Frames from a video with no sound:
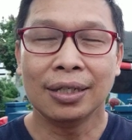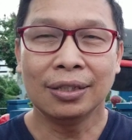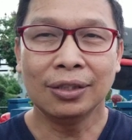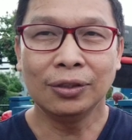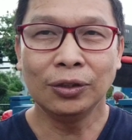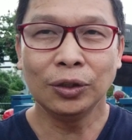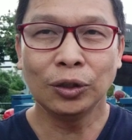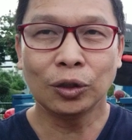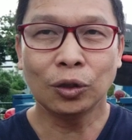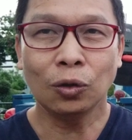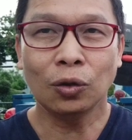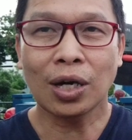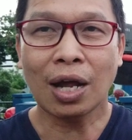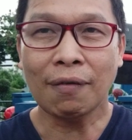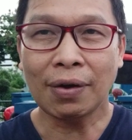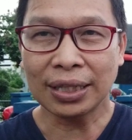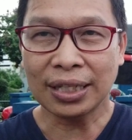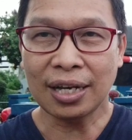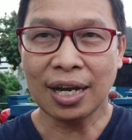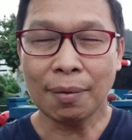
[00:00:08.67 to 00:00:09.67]
untuk
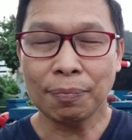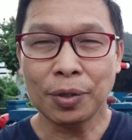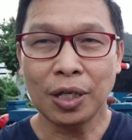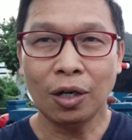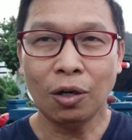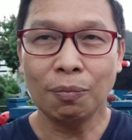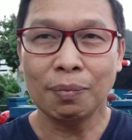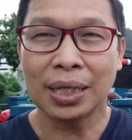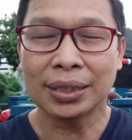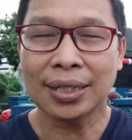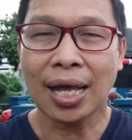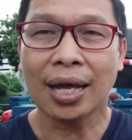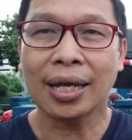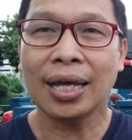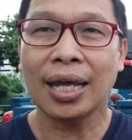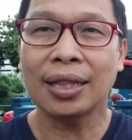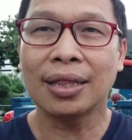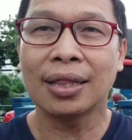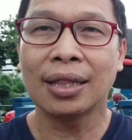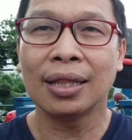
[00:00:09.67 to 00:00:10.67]
rawat inap di rumah
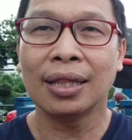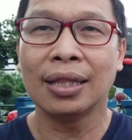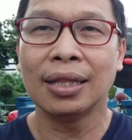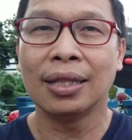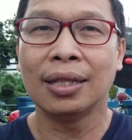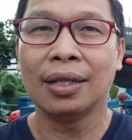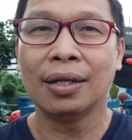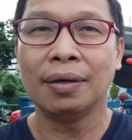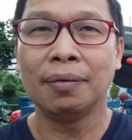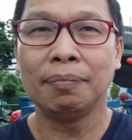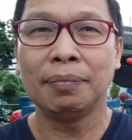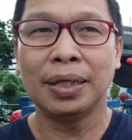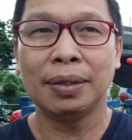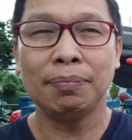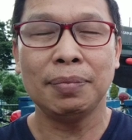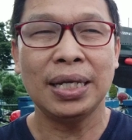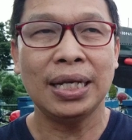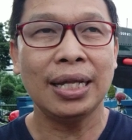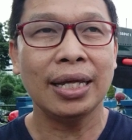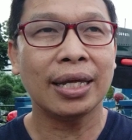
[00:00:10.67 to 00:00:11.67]
sakit
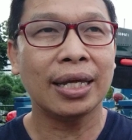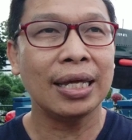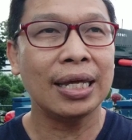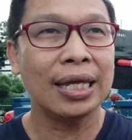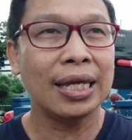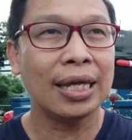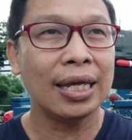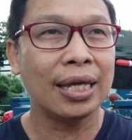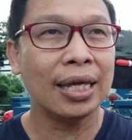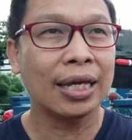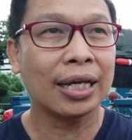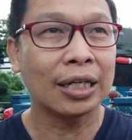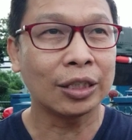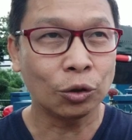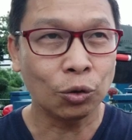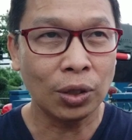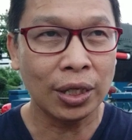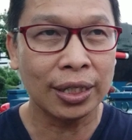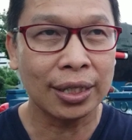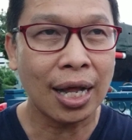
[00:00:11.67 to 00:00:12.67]
memiliki
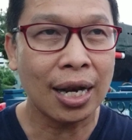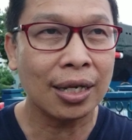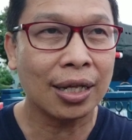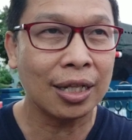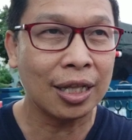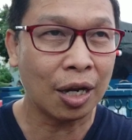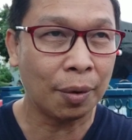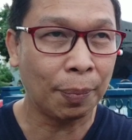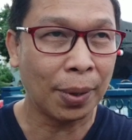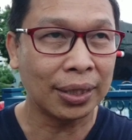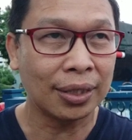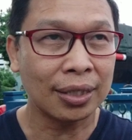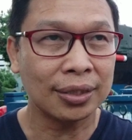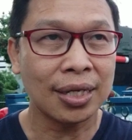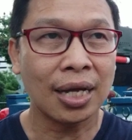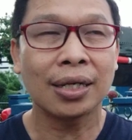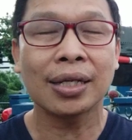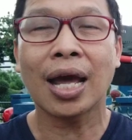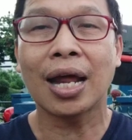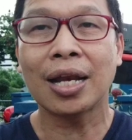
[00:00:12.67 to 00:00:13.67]
kesulitan
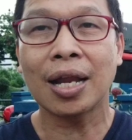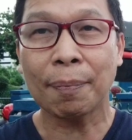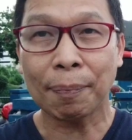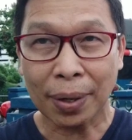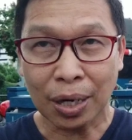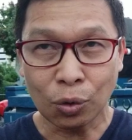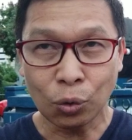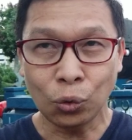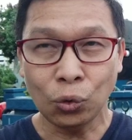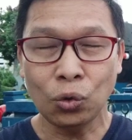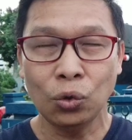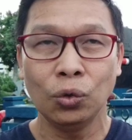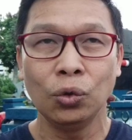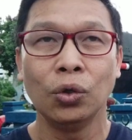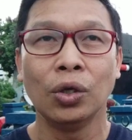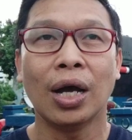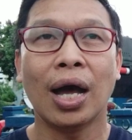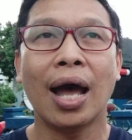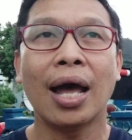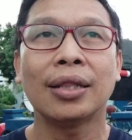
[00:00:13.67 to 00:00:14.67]
keterbatasan karena penuh
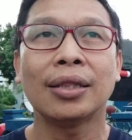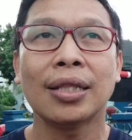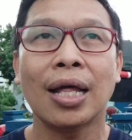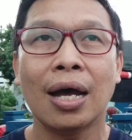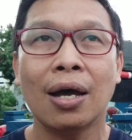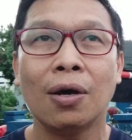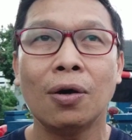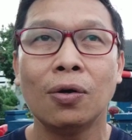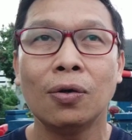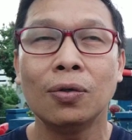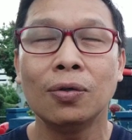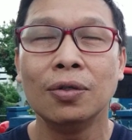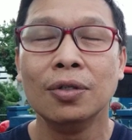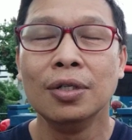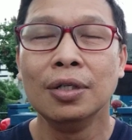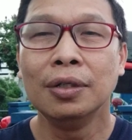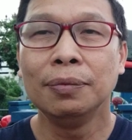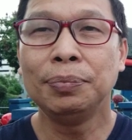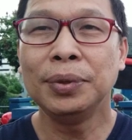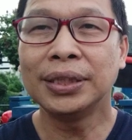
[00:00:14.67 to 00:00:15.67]
atau
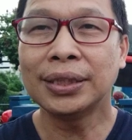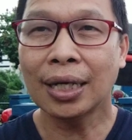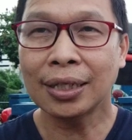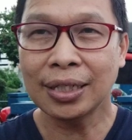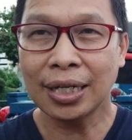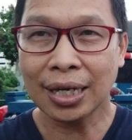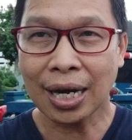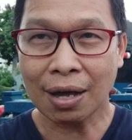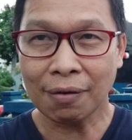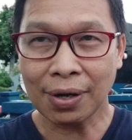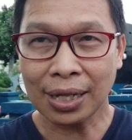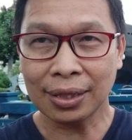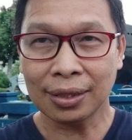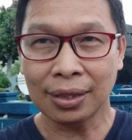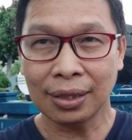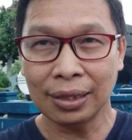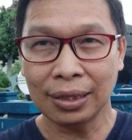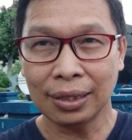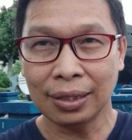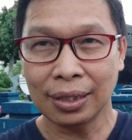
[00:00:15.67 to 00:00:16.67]
bisa dirawat
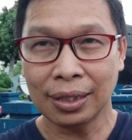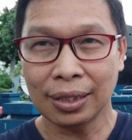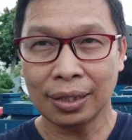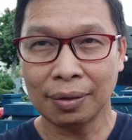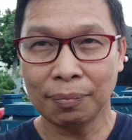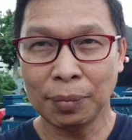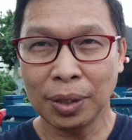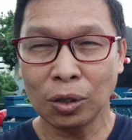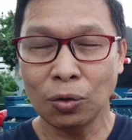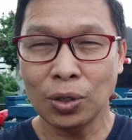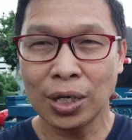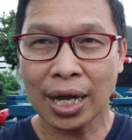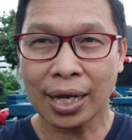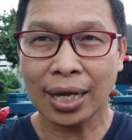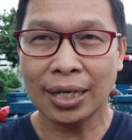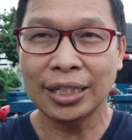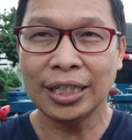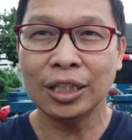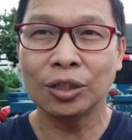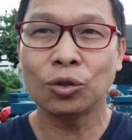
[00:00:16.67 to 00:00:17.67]

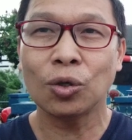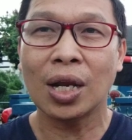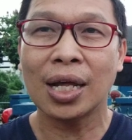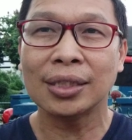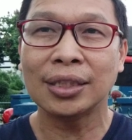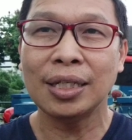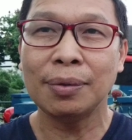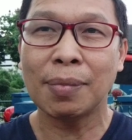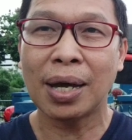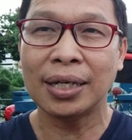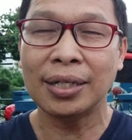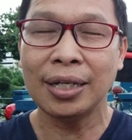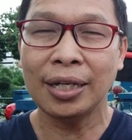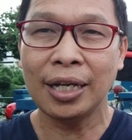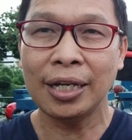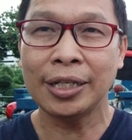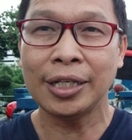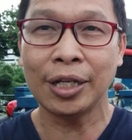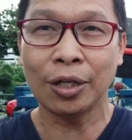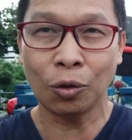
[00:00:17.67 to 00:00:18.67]
menggunakan isolasi mandiri
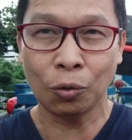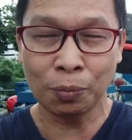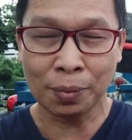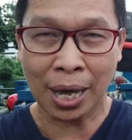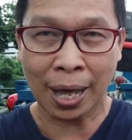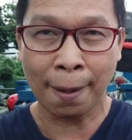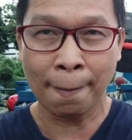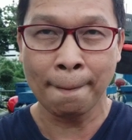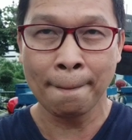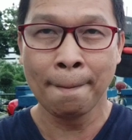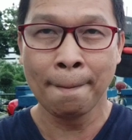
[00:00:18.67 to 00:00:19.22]
di rumah.